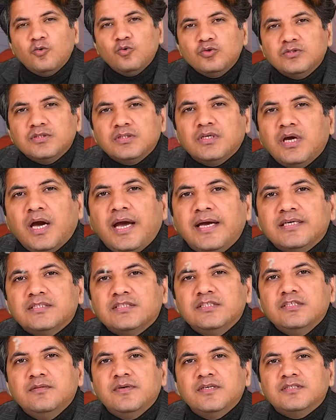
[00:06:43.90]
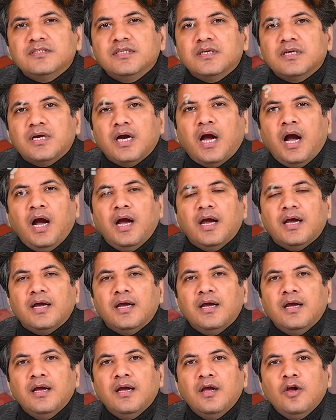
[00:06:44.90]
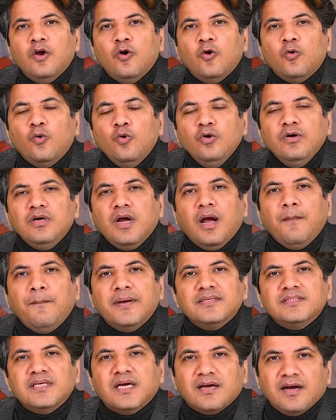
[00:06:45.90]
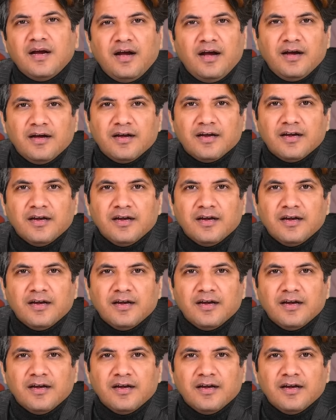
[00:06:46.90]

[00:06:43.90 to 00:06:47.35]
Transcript: उसका एस्टिमेशन कहाँ है उनका पैसा कहाँ है